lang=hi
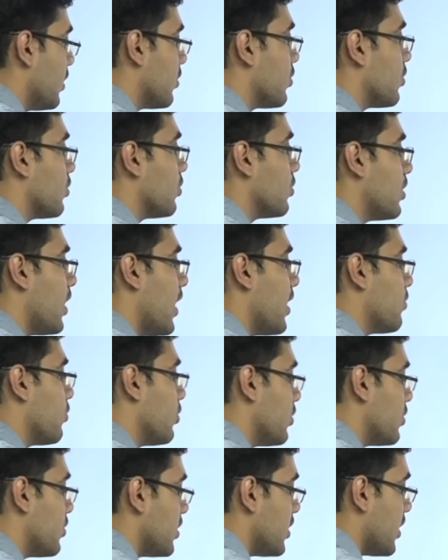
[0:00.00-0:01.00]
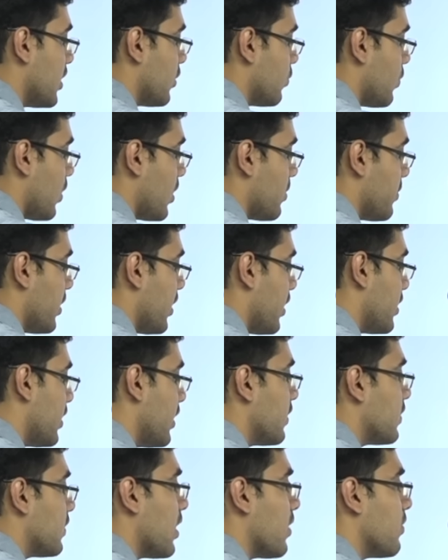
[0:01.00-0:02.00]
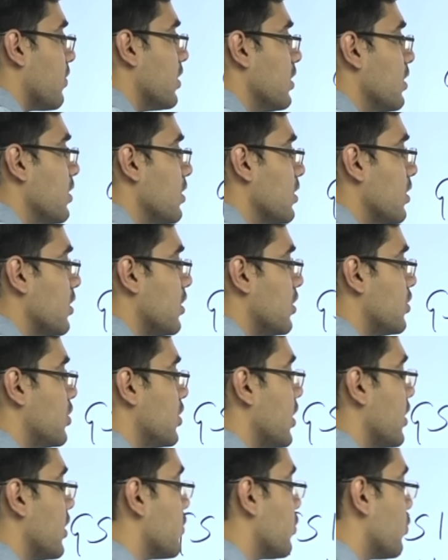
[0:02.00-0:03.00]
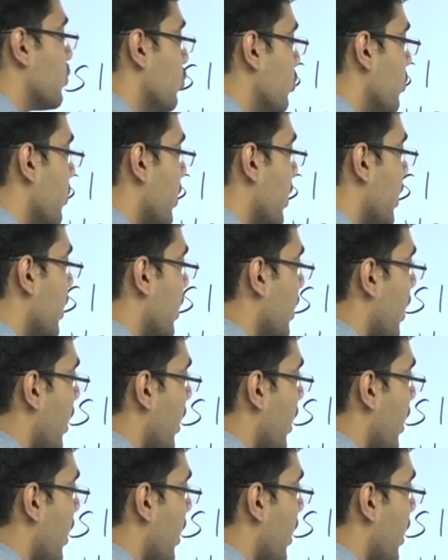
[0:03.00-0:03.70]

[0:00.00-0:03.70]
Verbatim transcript: सो दैट वॉज जी एस वन में हंड्रेड एंड सेवन जी एस टू में